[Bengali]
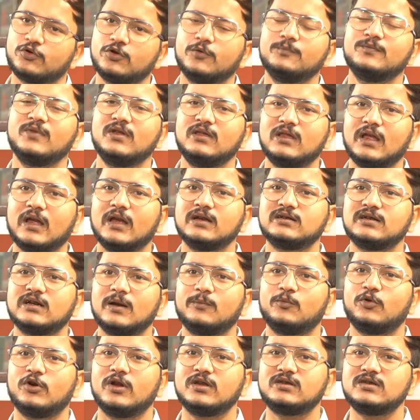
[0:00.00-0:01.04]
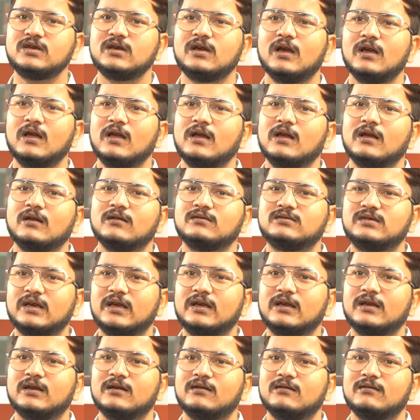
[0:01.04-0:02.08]
প্রথম দিন থেকেই সেটা বলেছি যে
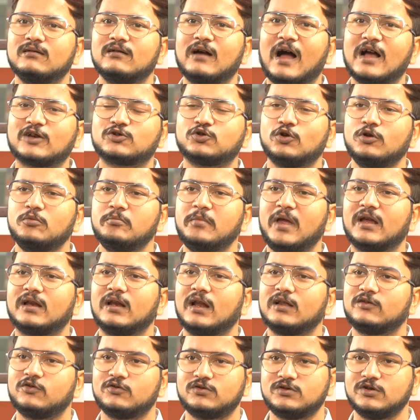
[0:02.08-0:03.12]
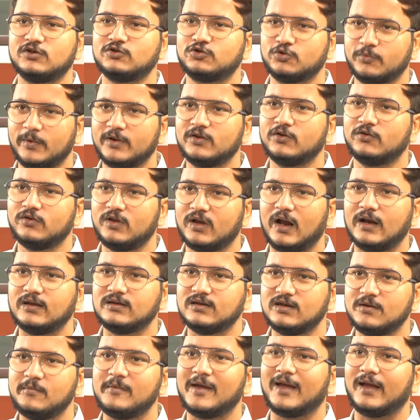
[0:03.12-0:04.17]
আসল মেঘনাথ হচ্ছেন শুভেন্দু অধিকারী
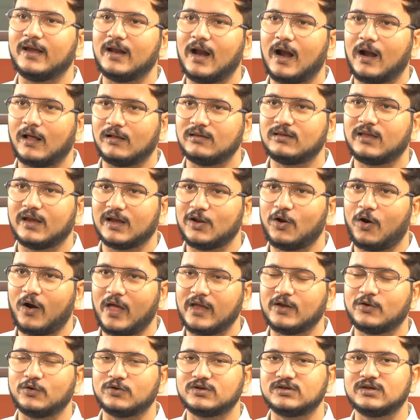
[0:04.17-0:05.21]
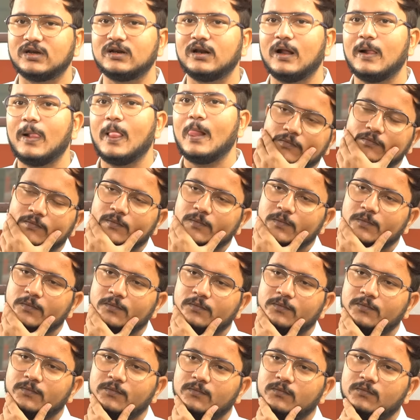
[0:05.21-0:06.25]
যিনি মেঘের আড়াল থেকে লড়াই করছেন
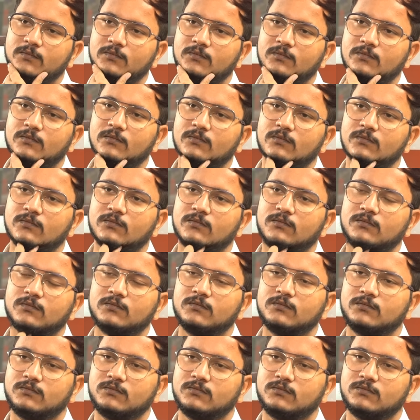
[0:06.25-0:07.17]
হিন্দু বাঙালিরা